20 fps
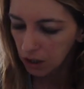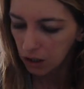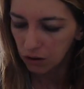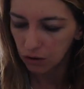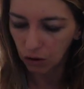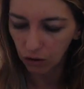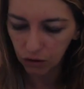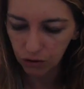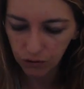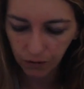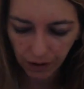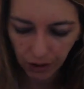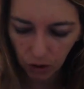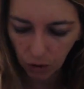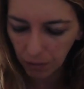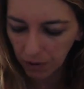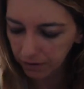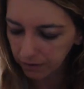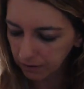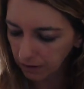Donc je vais
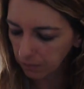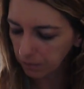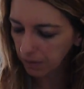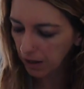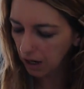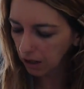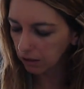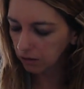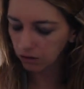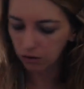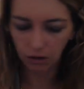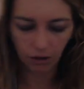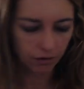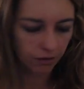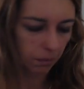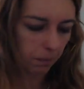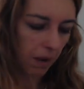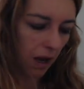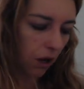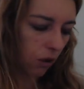commencer par nose.
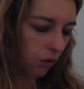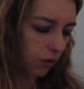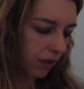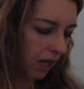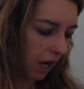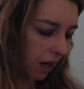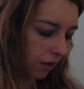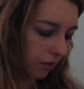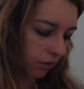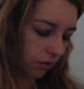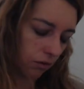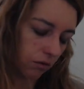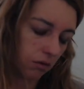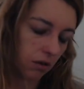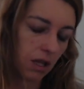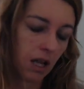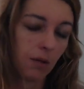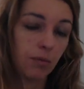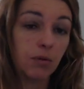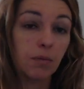Par contre, action,
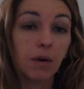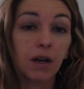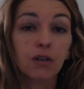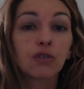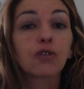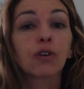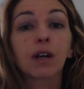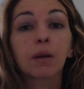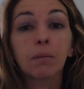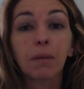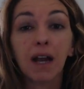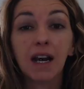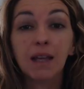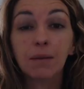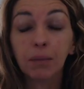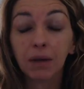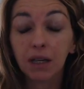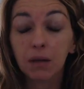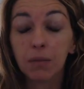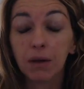la plupart j'aurais pas les
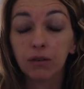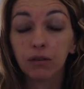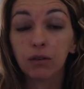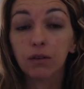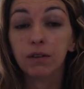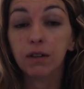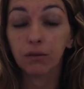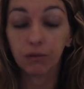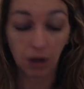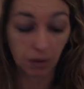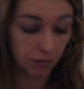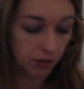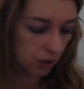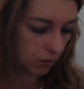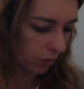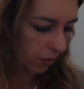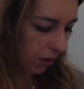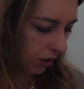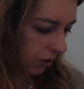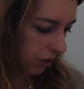pris parce que ça fait un petit
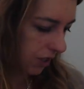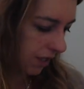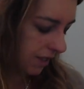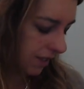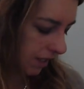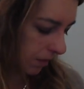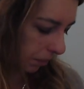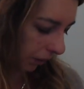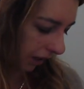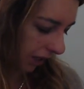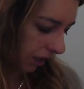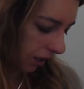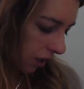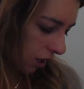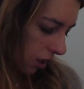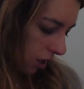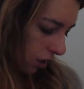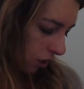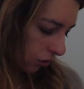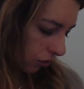moment que je les ai pris.
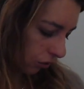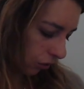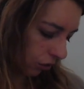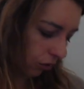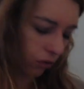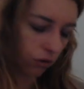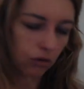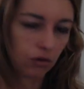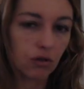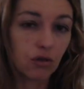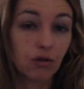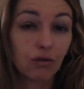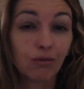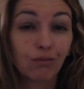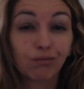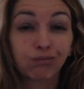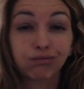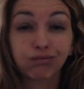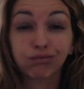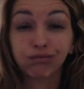Donc euh,
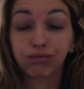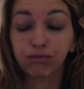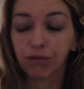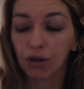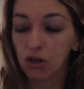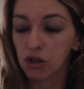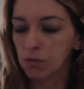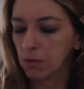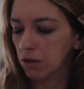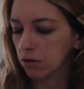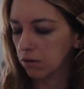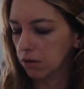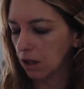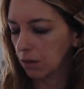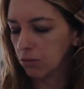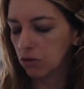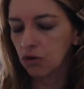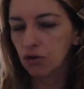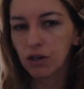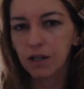franchement,
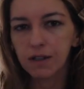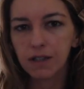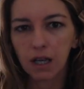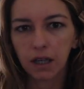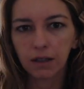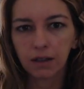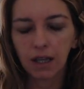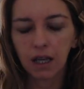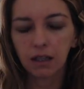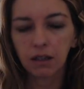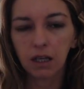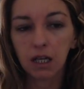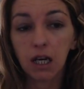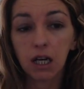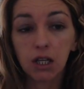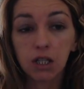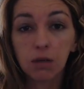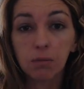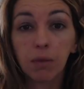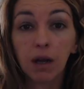d'habitude je les ai en tête et
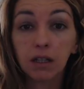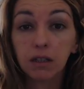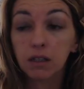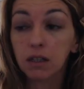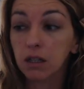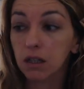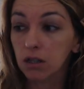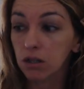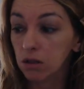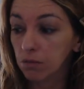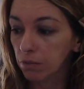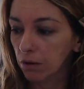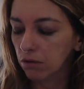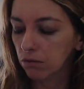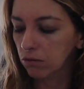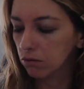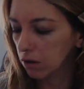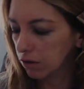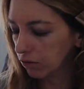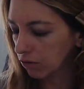là j'ai pas le ticket, je sais pas
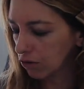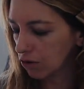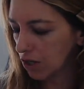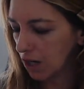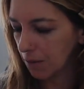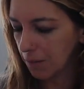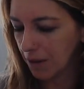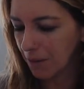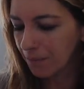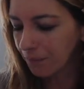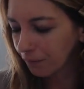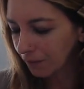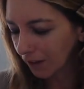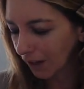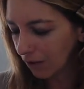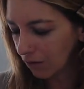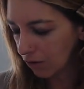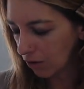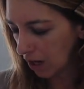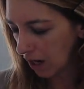où est-ce que je l'ai mis.
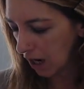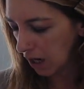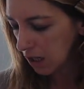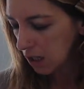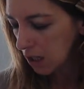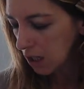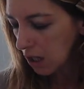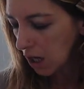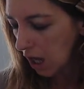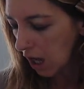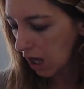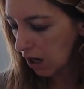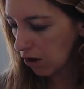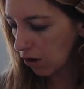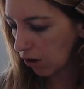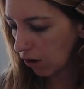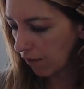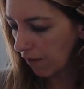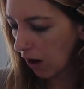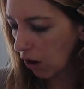Voilà.
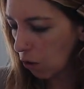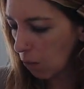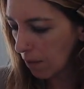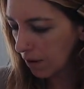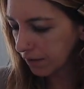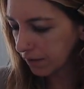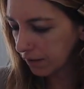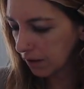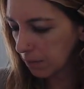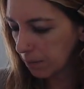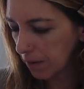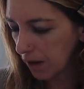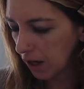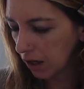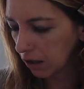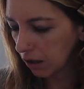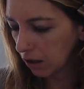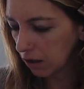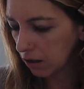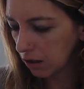Alors on va commencer
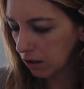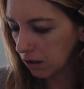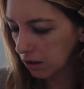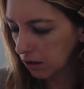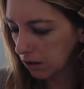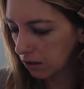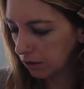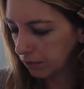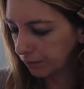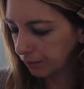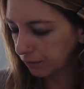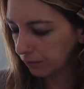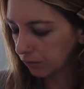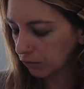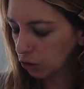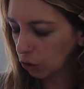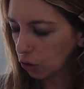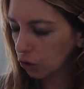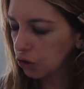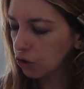par euh,
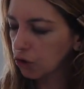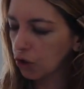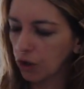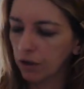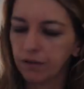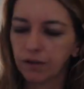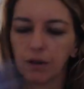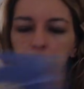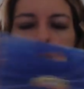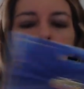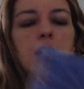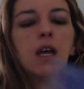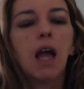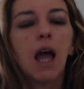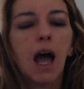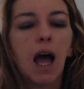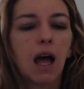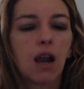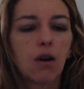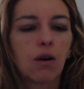donc nose.
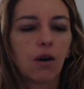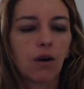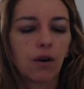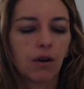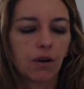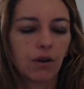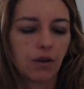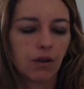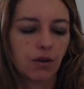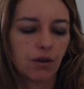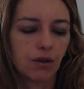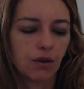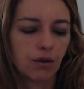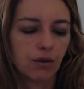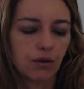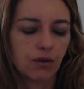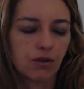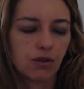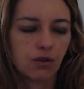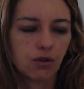Alors
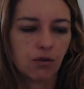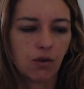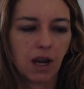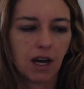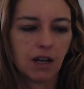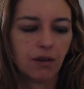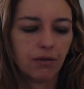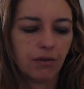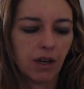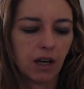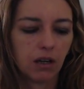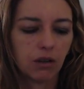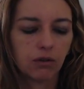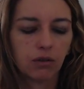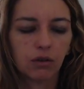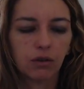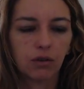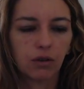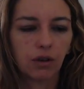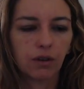je suis allée faire
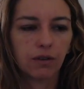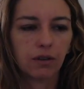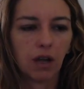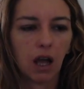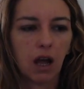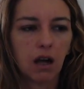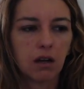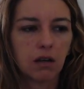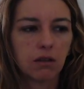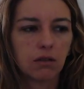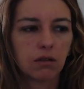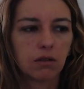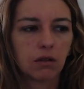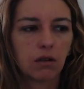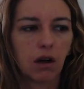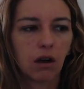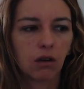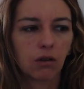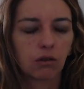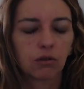deux noses. un
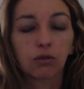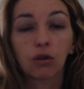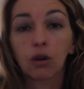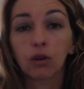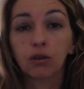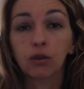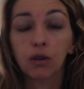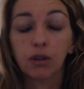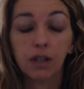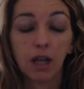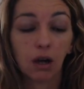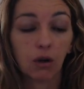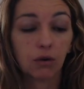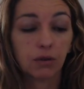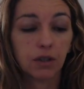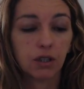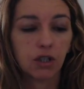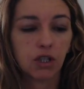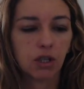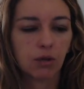en Dordogne à
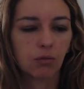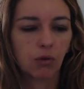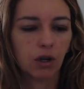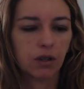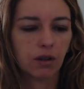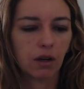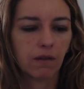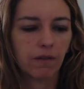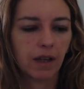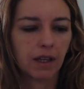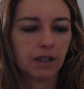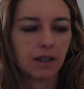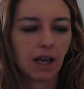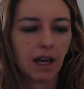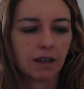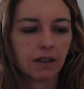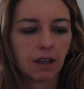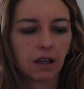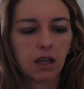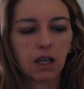côté de chez moi dans le
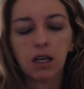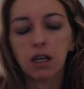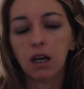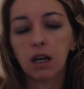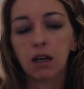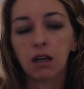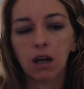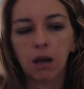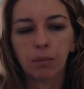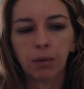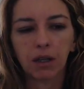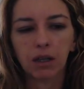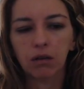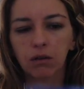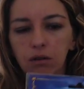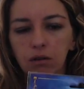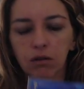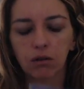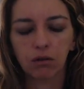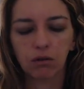24 et un après
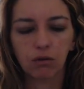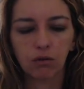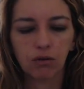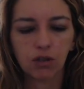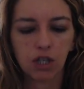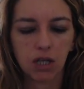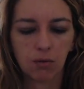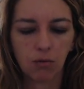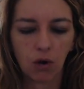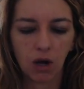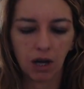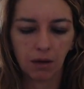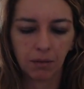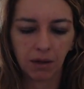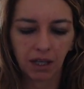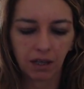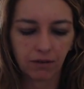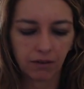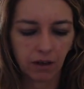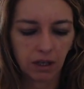donc chez moi à
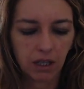Brive.